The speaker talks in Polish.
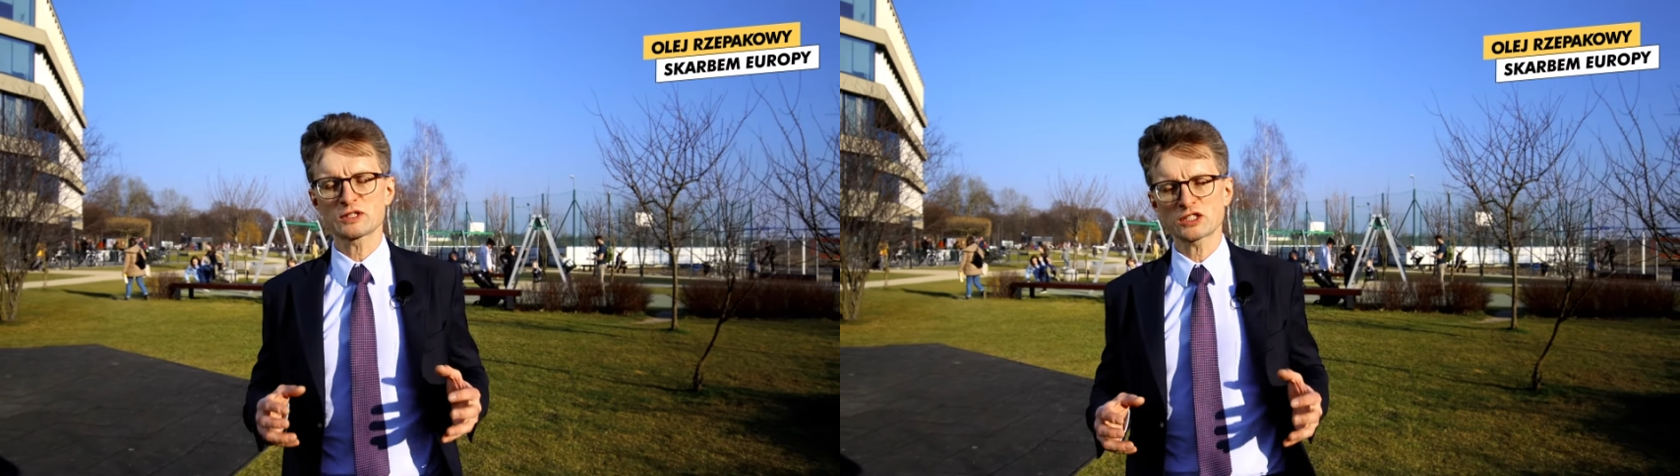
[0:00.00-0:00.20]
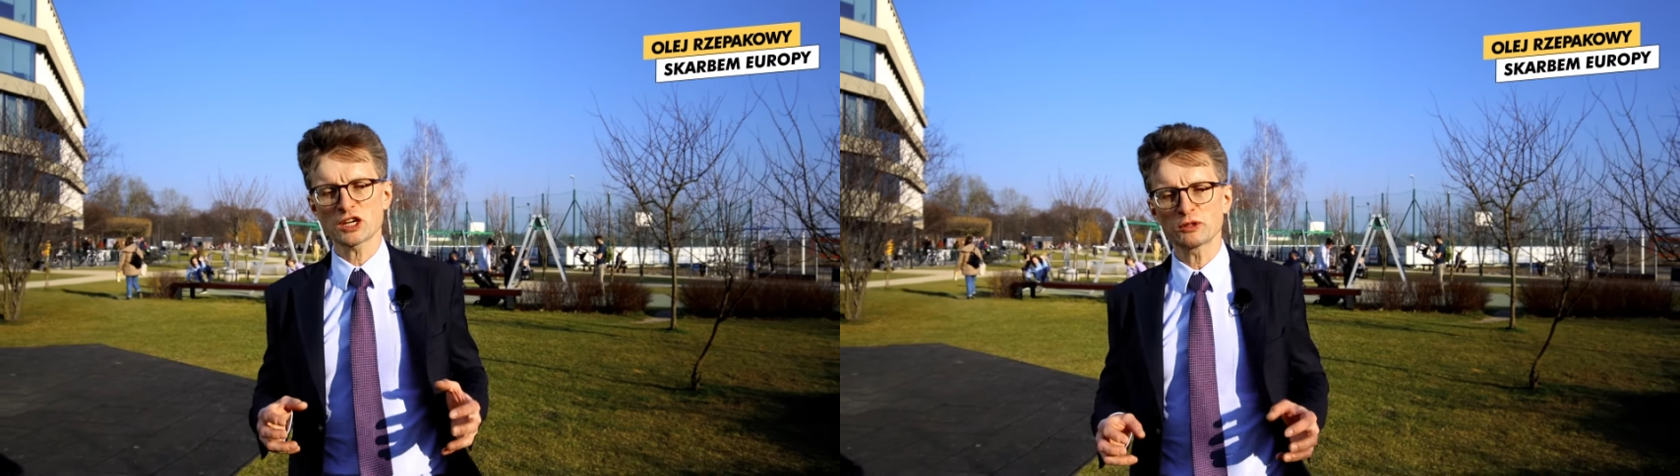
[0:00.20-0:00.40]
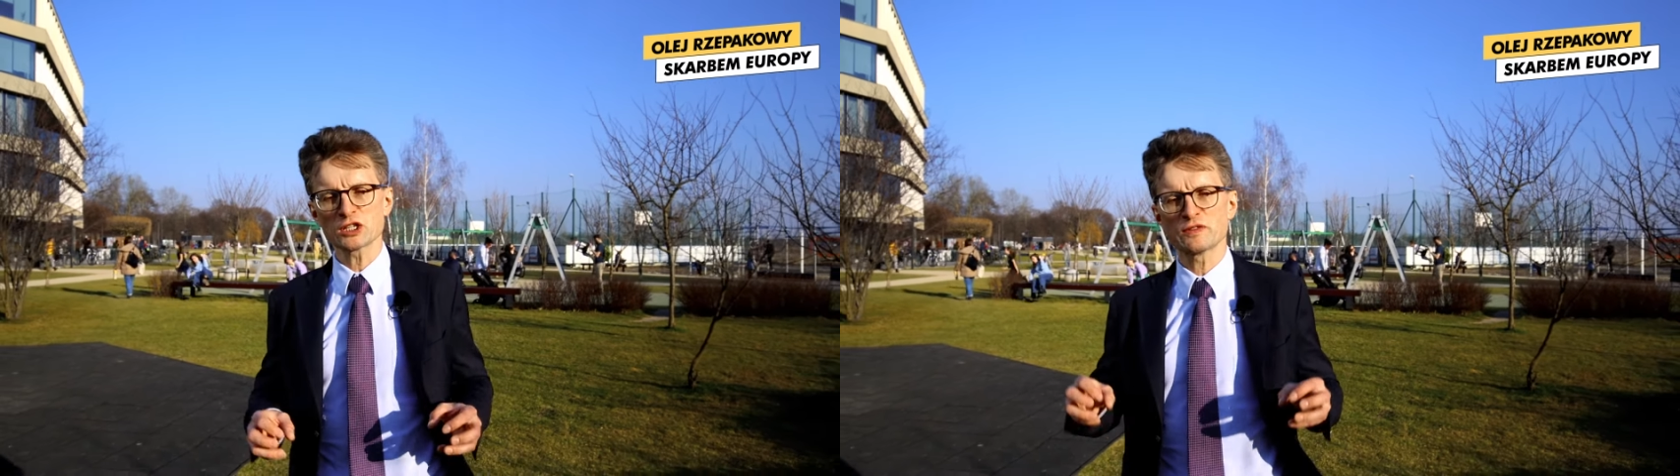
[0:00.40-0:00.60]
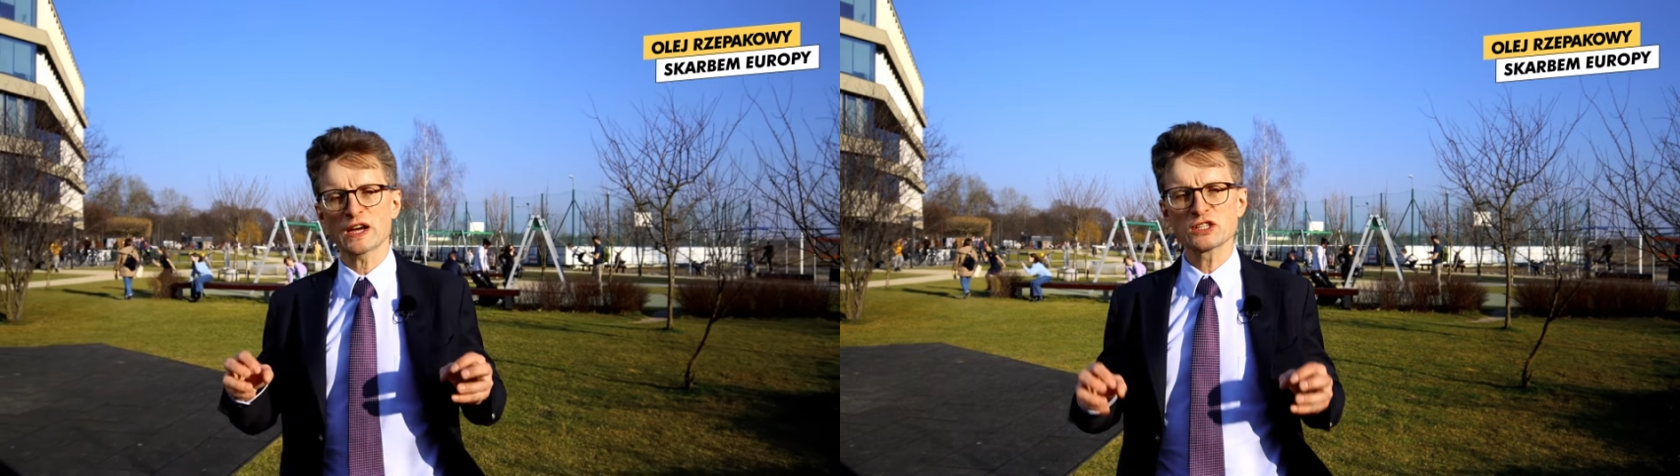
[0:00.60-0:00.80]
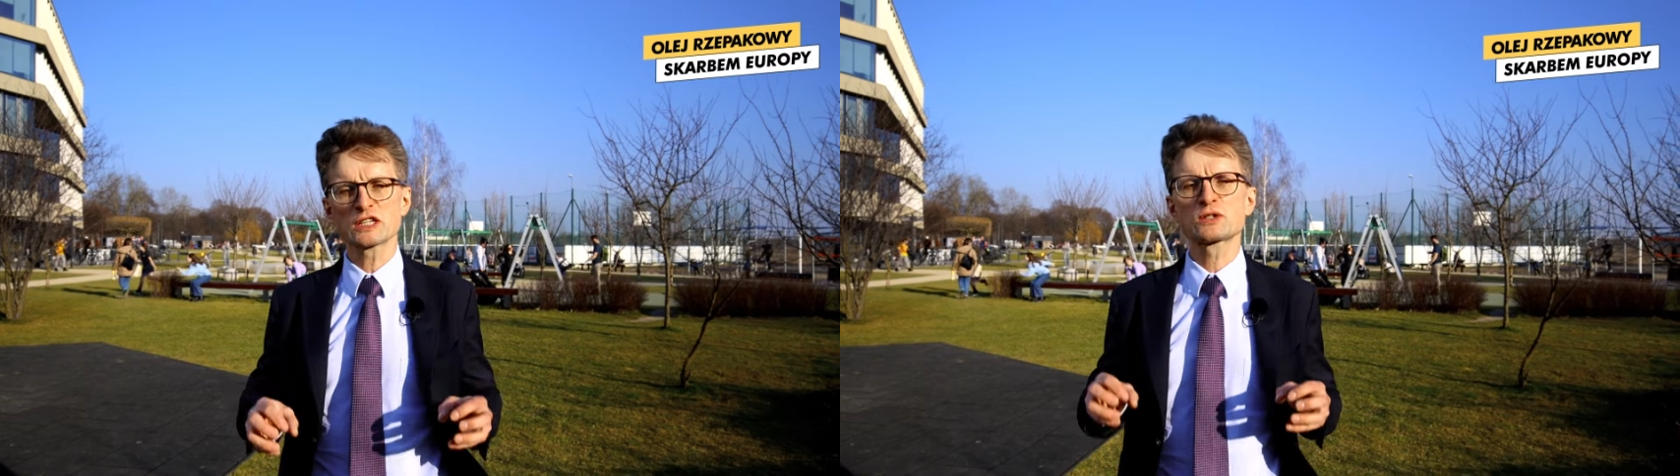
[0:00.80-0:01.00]
dostarczają też
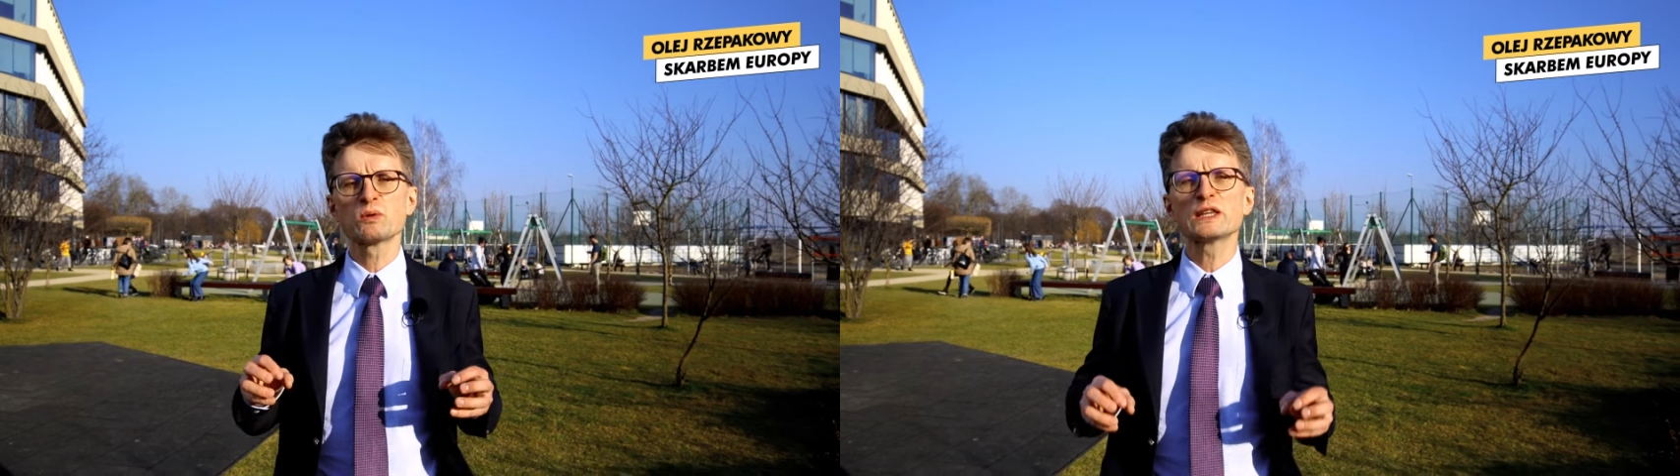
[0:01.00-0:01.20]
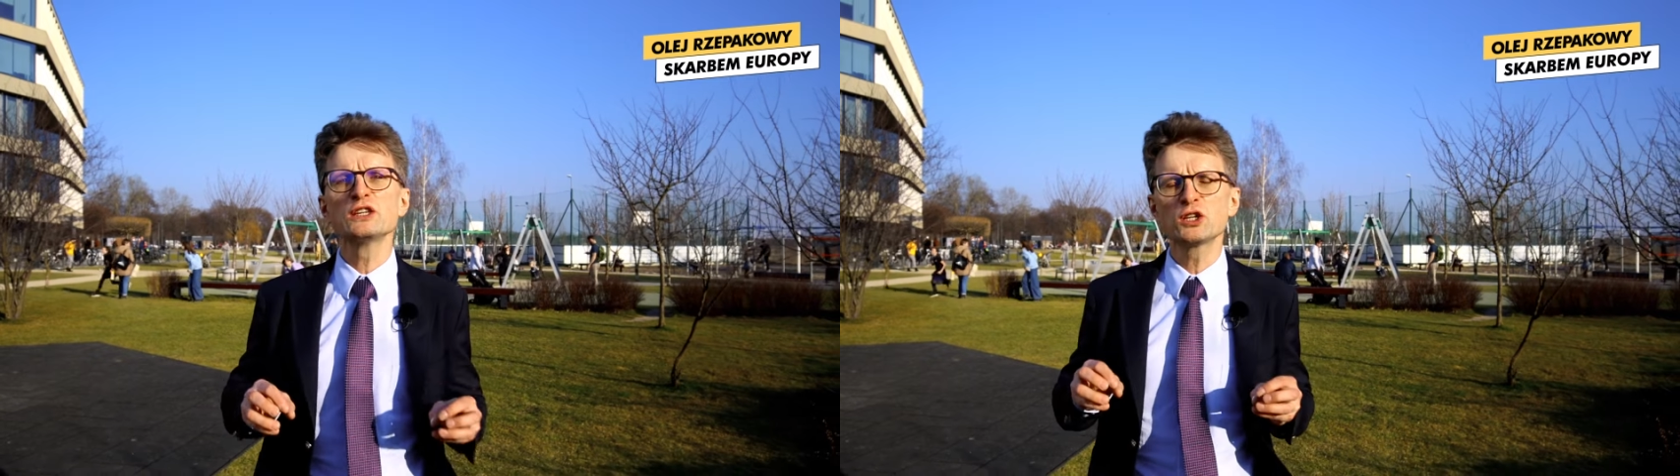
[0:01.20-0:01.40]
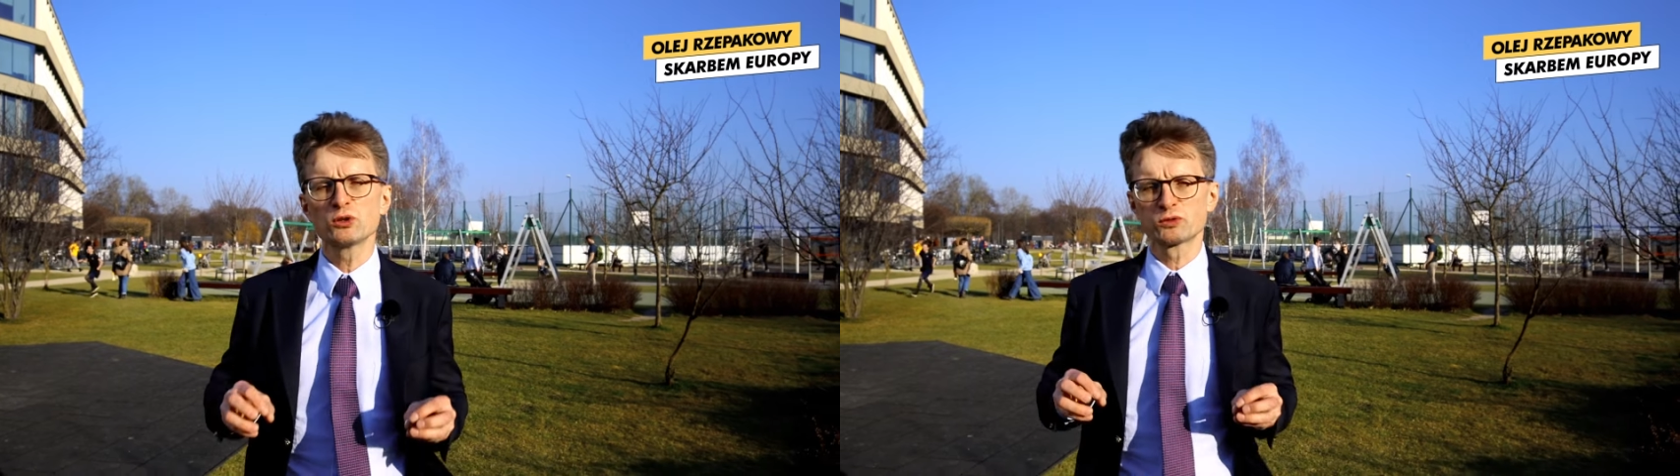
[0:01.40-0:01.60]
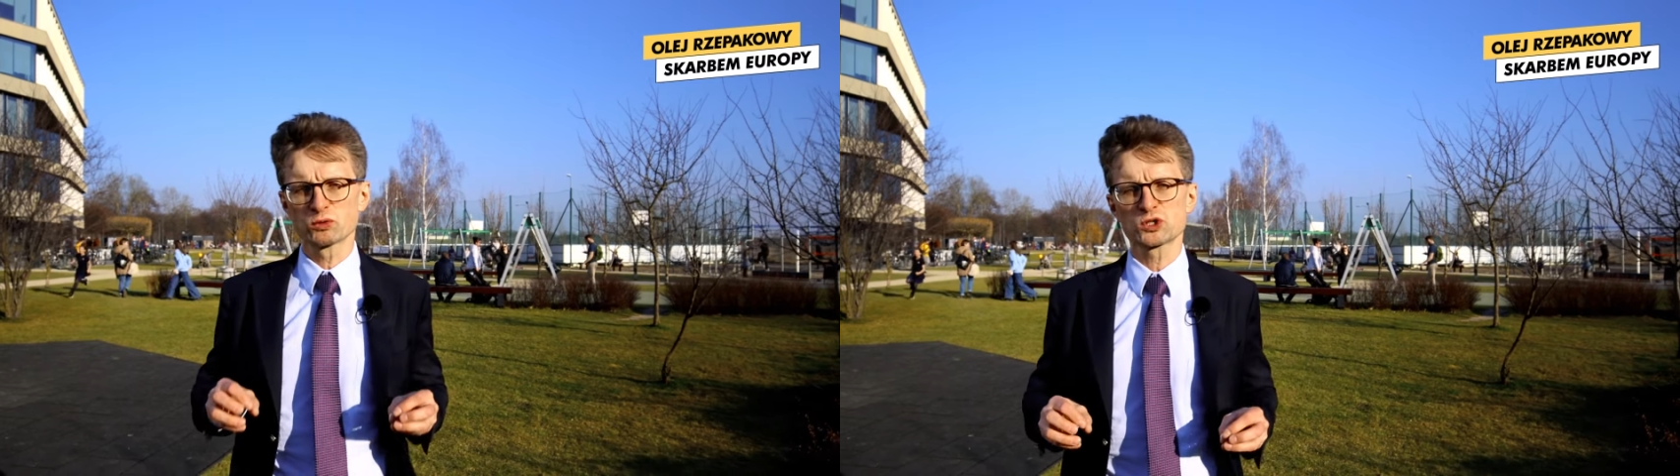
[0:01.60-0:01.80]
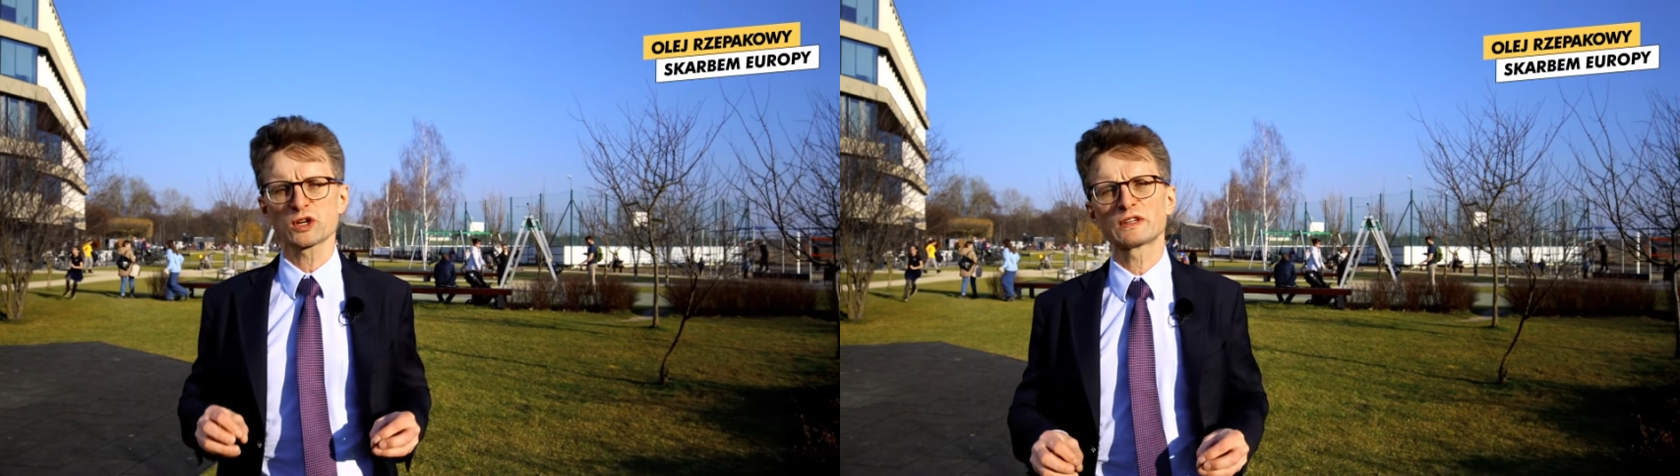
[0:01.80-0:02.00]
ważnych składników
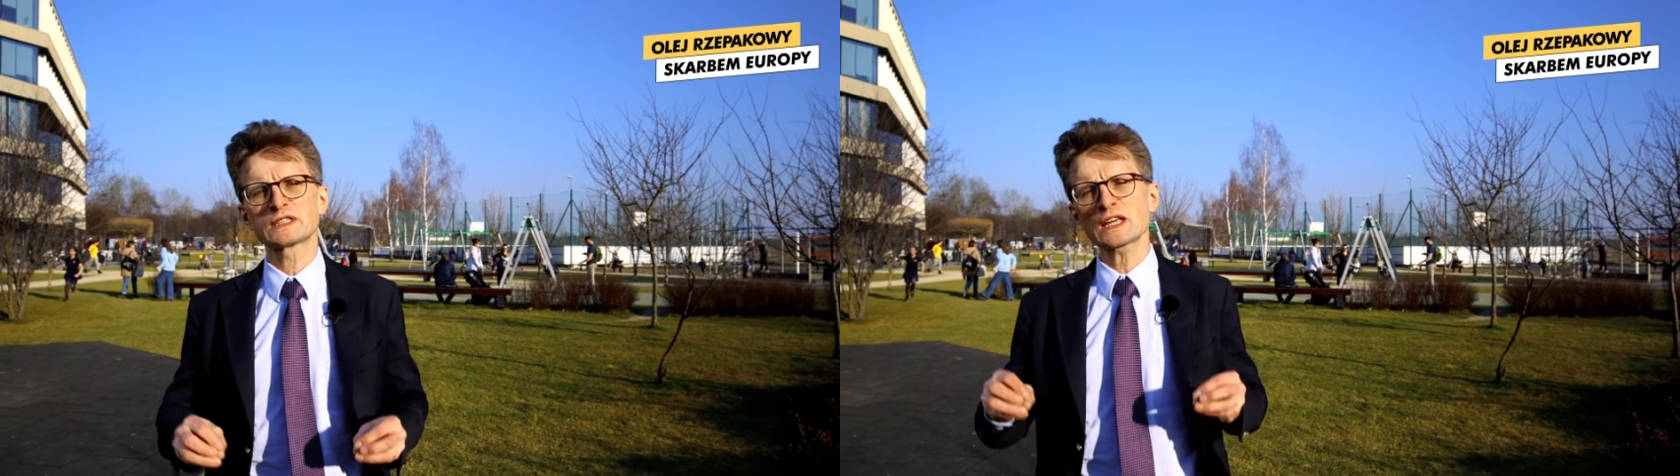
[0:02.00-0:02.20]
tłuszczowych,